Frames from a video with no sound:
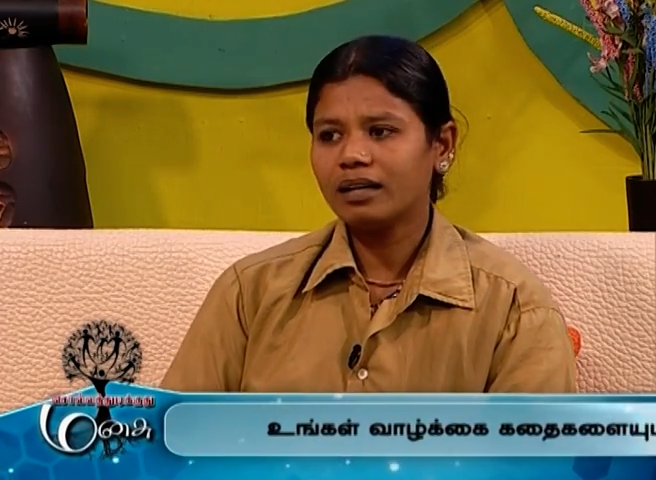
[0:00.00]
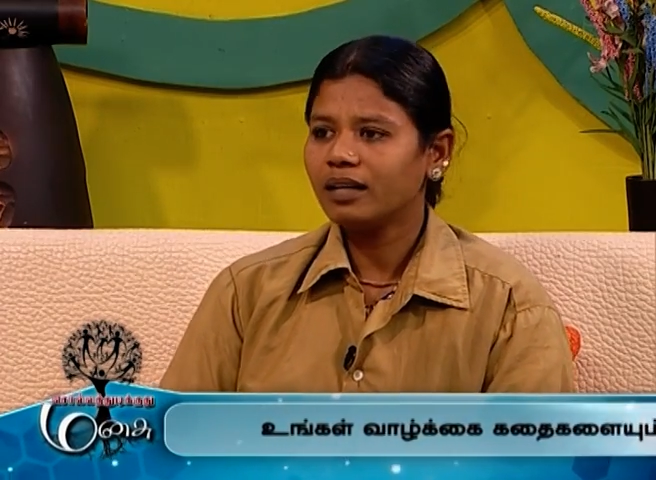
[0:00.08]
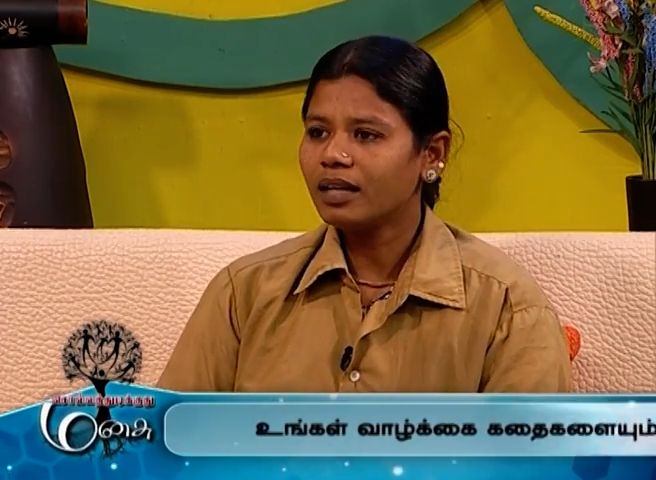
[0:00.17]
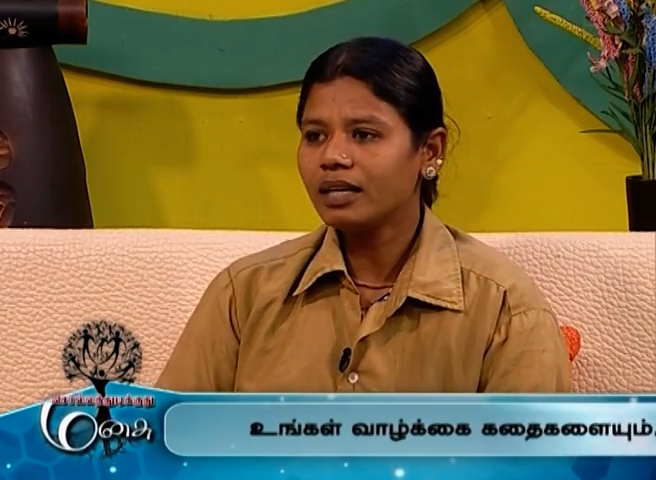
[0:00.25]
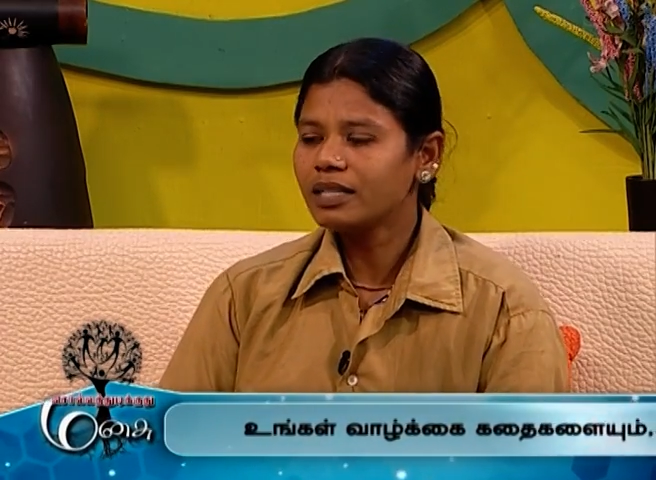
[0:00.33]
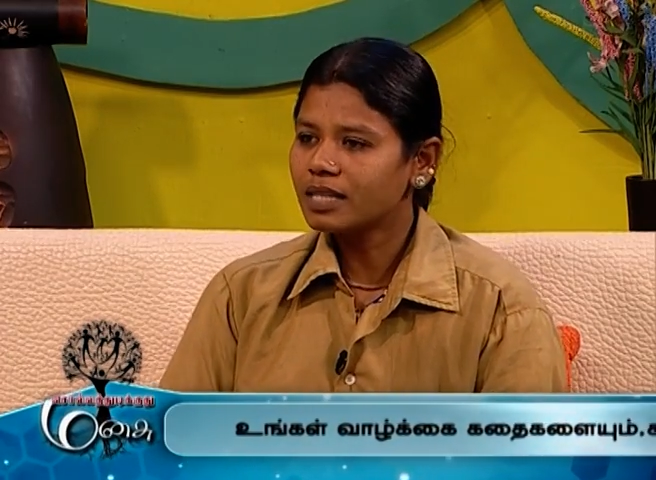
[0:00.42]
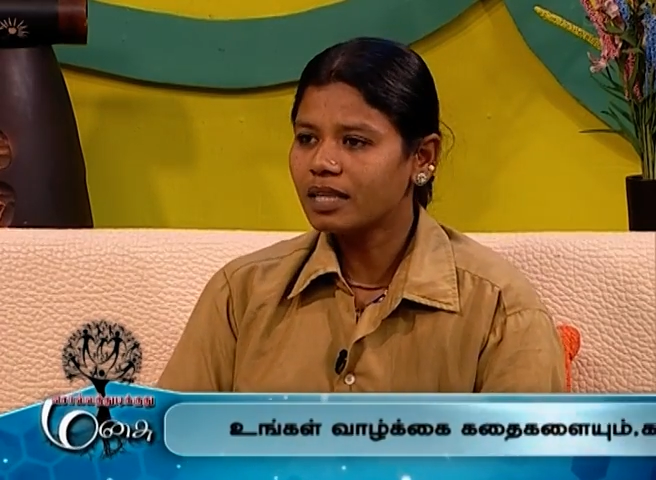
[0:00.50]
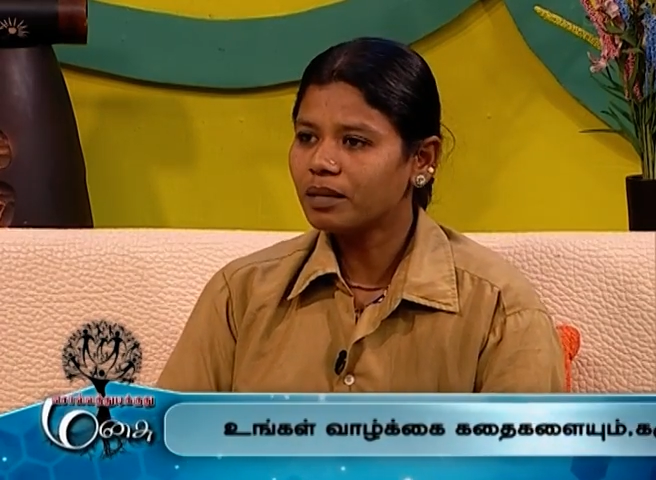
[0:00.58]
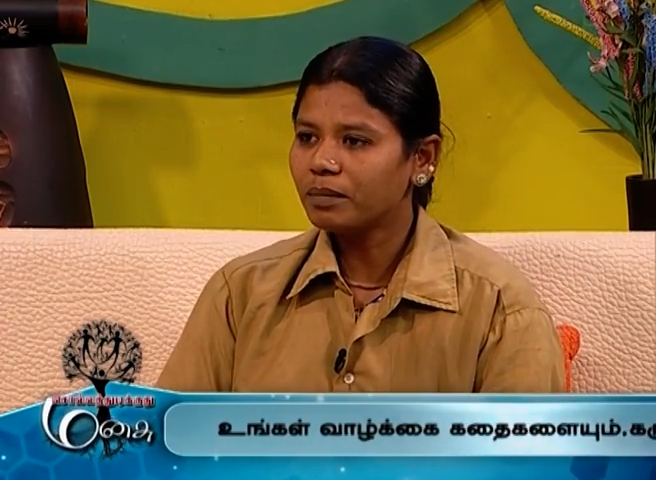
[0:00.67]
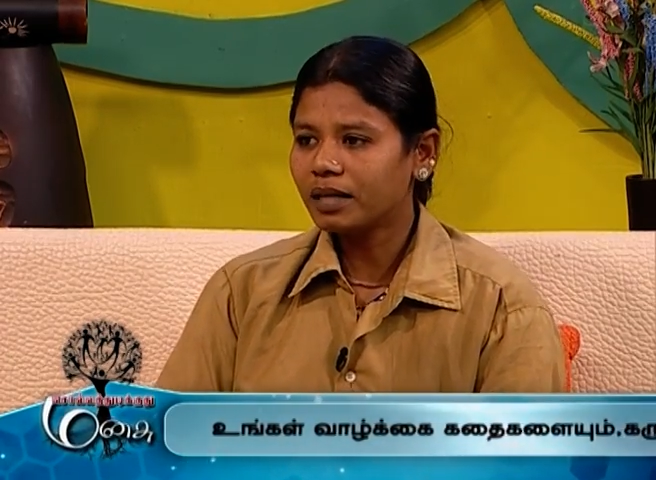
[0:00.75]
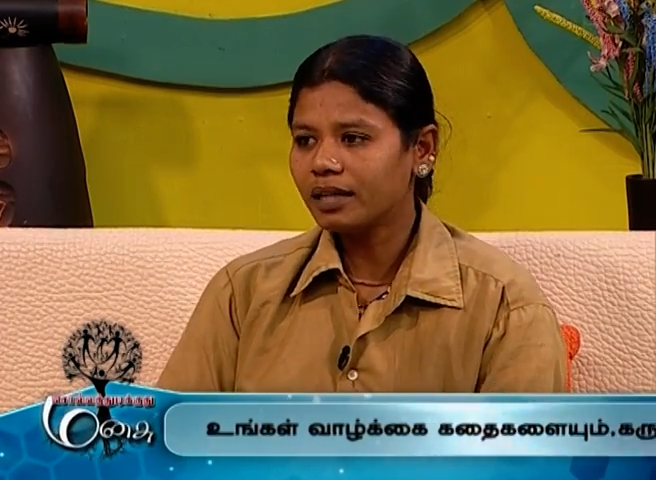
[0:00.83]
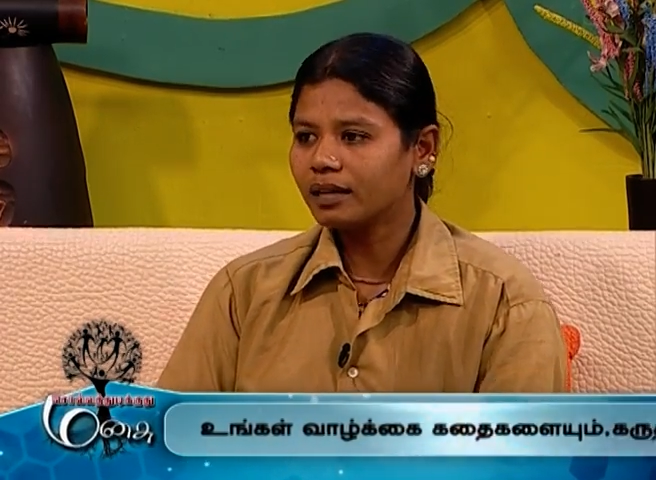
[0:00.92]
எல்லார்ட்டையும்
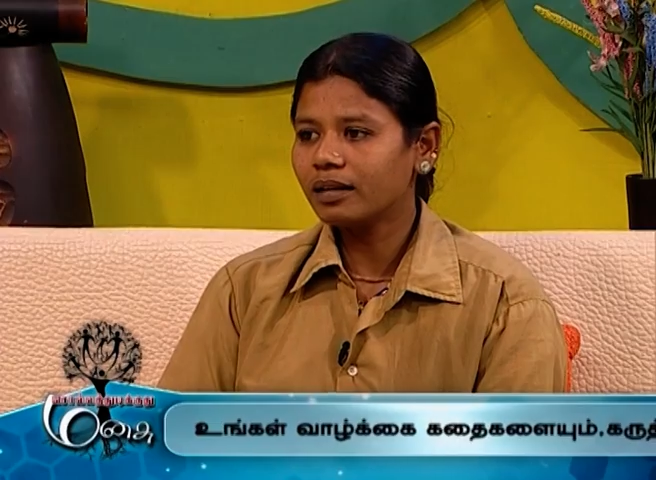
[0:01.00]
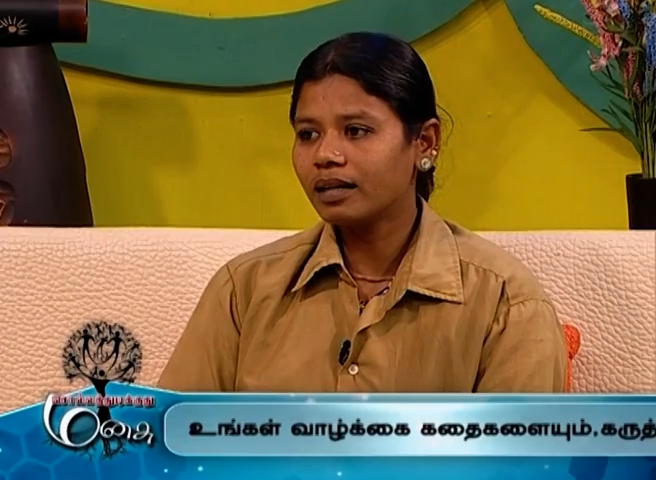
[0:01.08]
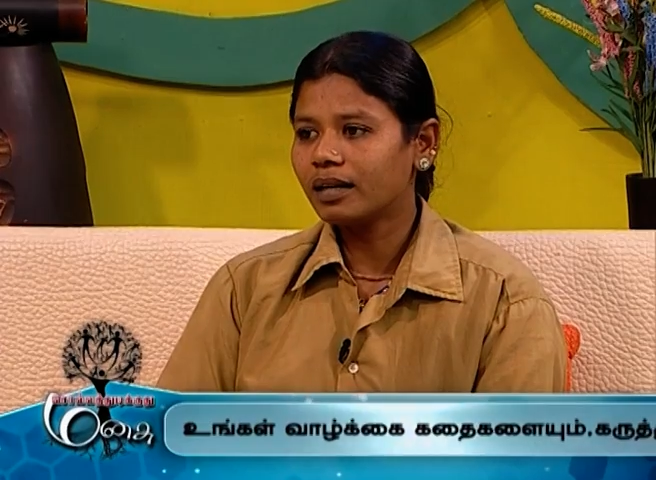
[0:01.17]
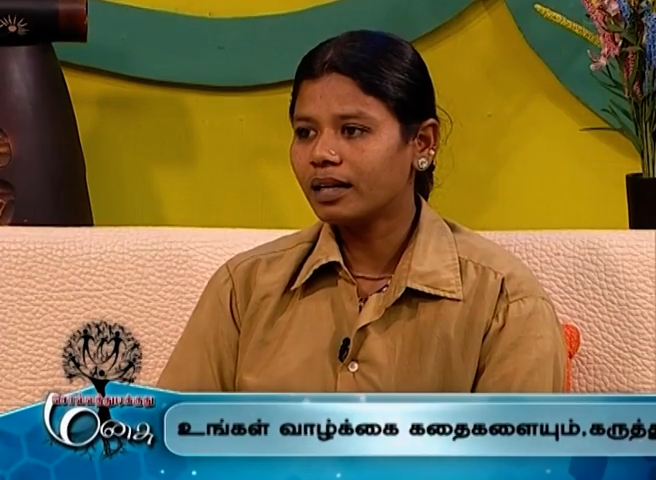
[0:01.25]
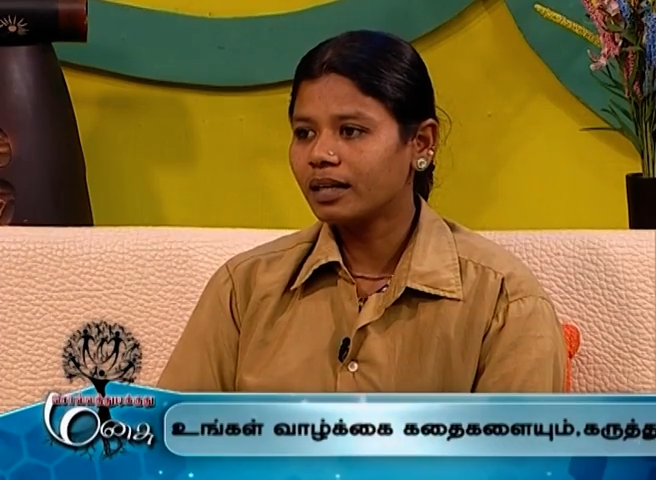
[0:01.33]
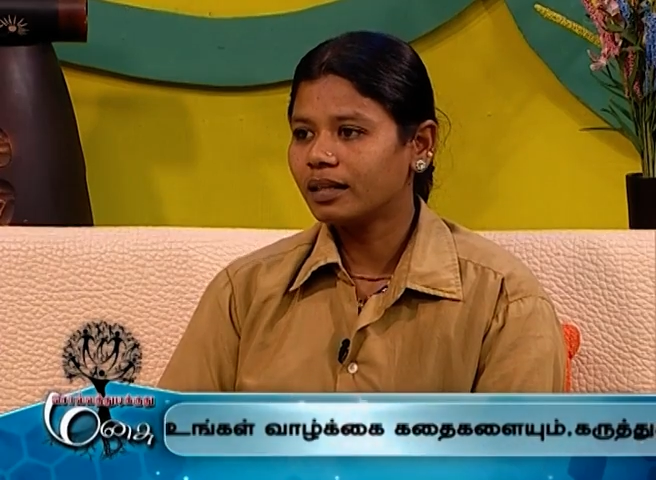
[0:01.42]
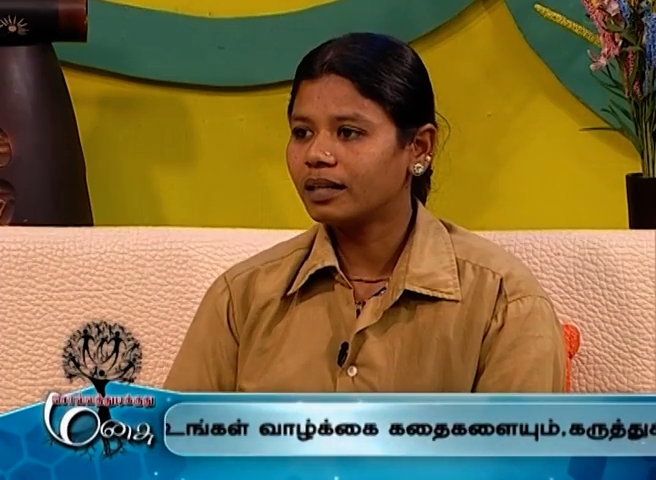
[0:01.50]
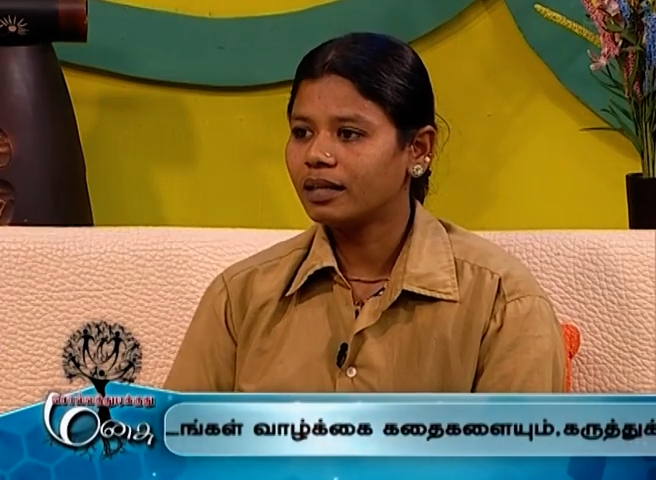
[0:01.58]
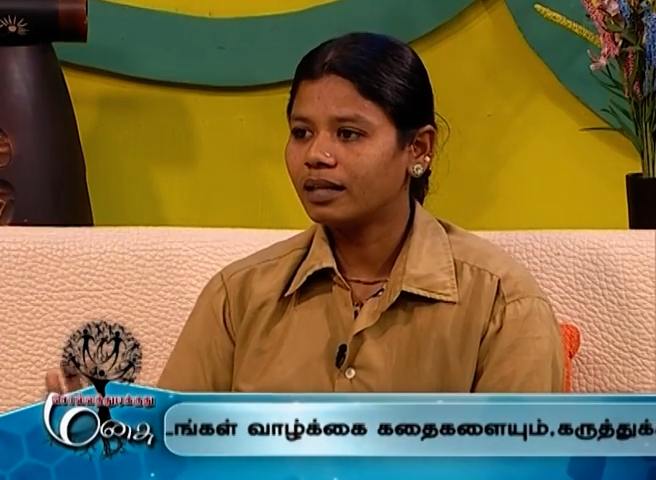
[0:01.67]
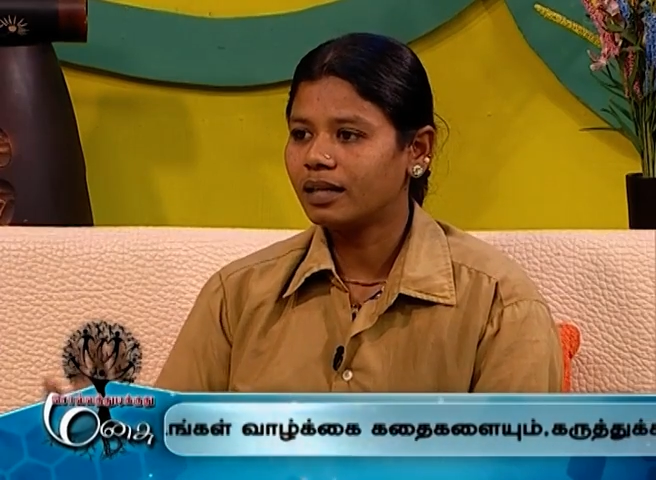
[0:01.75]
சாதாரணமாக என்னங்கன்னா நல்லா இருக்கீங்களா